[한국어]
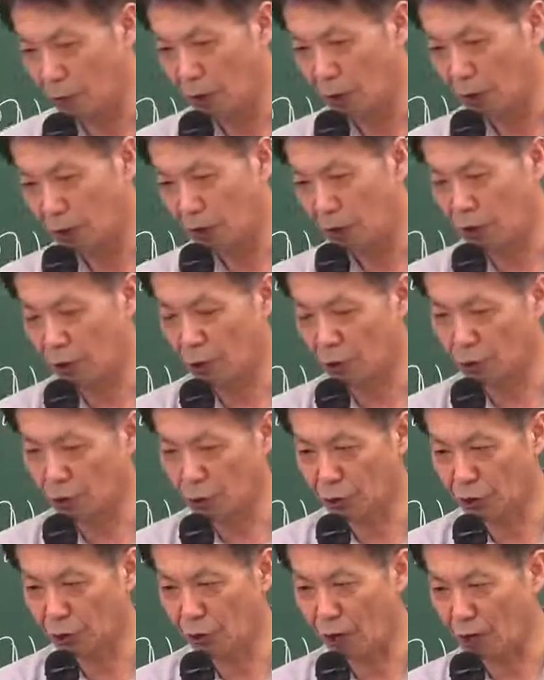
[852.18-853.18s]

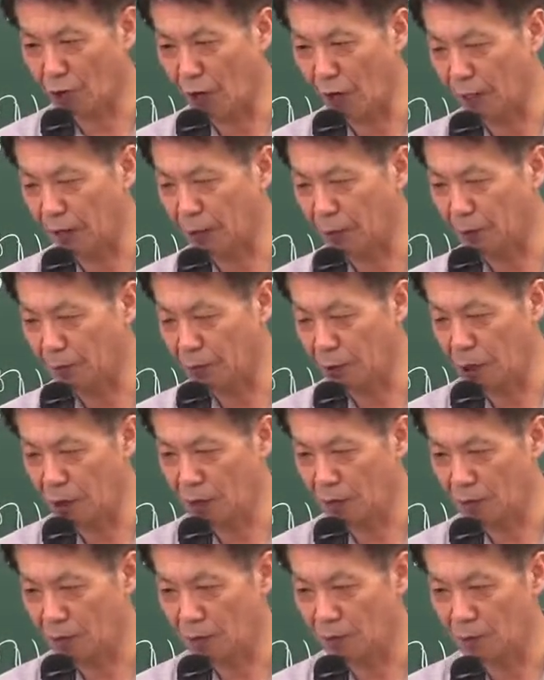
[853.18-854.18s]
시정조치와
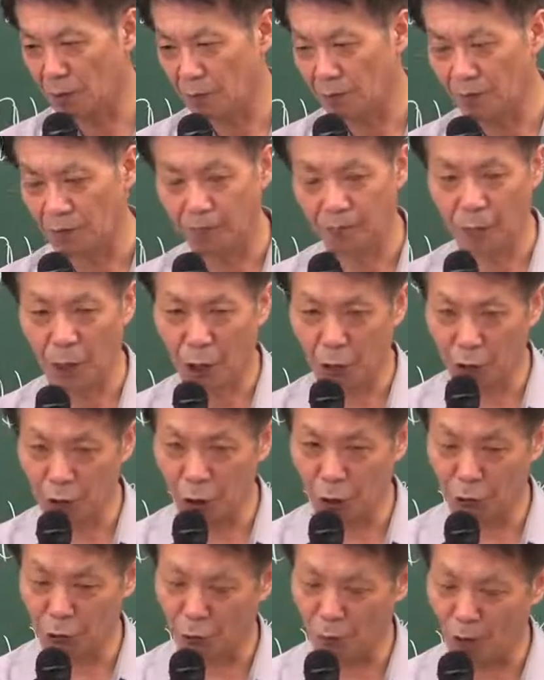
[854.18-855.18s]
과징금을 몇
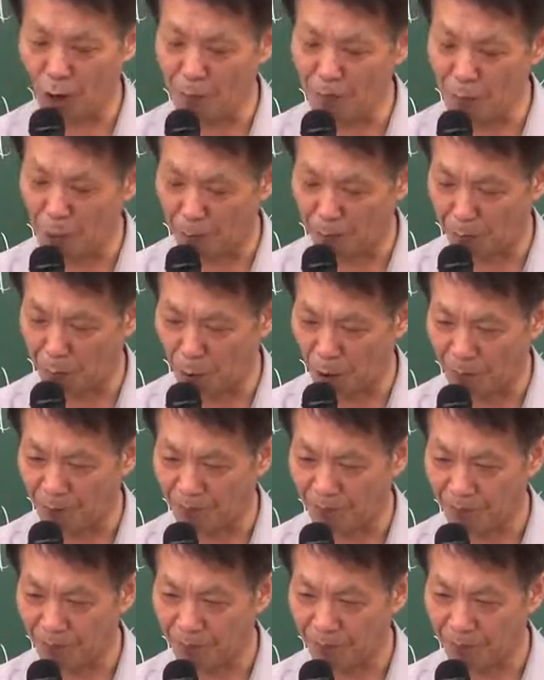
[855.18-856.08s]
년 동안 몇 번,